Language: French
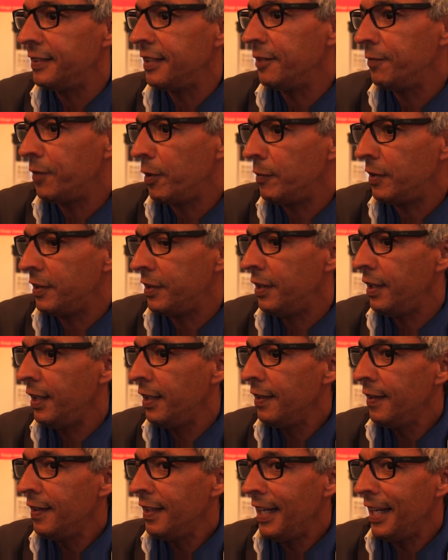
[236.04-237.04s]
cette formaté,
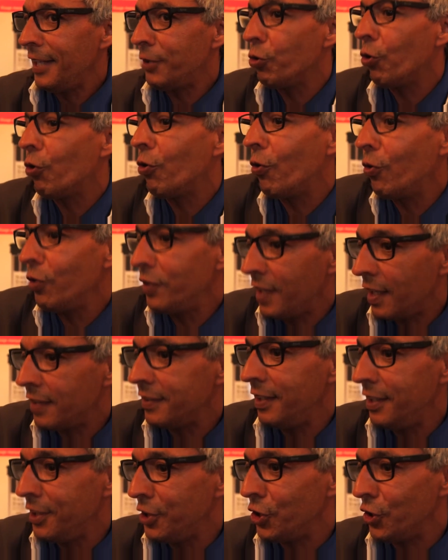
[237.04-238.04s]
et de
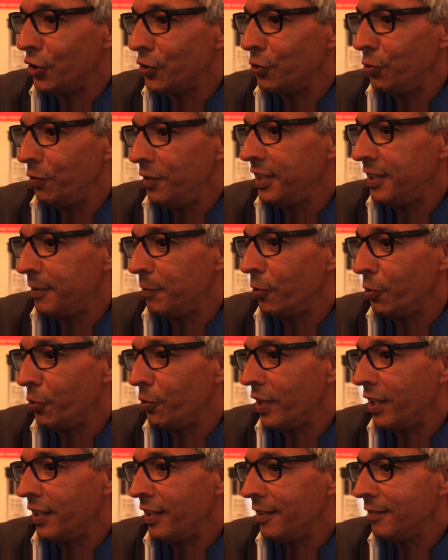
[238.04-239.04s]
retarder l'échéance du vieillissement
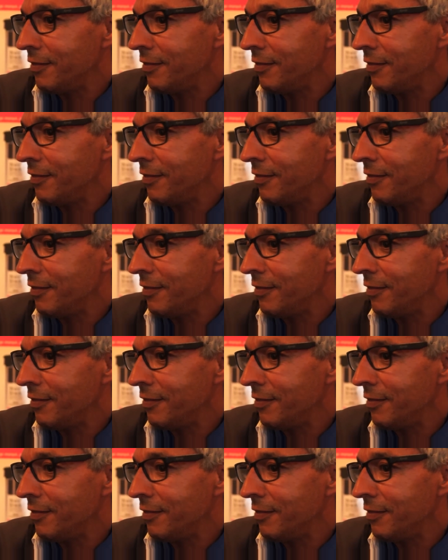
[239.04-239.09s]
cutané.